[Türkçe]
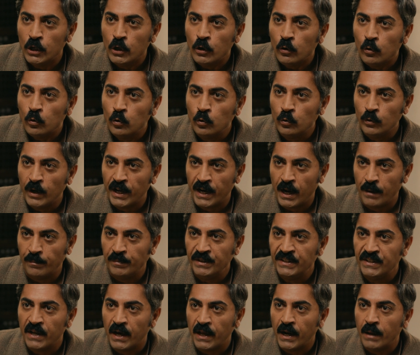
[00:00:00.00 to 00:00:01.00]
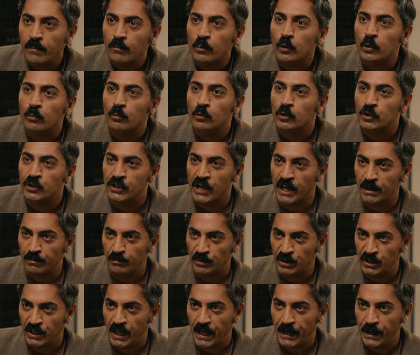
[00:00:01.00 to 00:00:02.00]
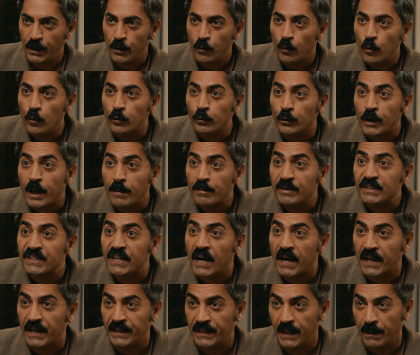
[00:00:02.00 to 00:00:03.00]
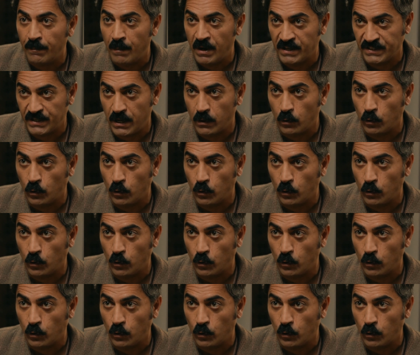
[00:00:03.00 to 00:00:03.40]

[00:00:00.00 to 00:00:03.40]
Hurlara bir tane minibüs çekmişler. Önüne bir tane de masa